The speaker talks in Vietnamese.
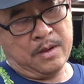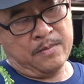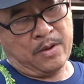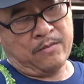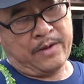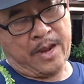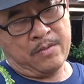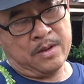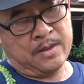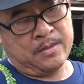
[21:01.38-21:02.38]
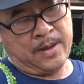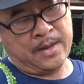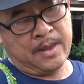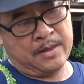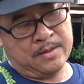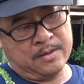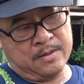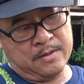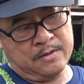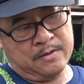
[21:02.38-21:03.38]
hôm nào vả bán thân thôi,
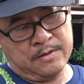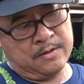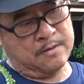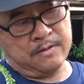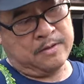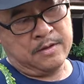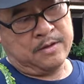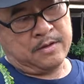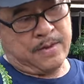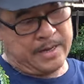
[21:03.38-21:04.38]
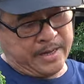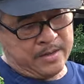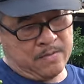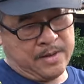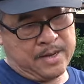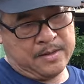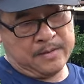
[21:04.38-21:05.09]
bán cây không bán,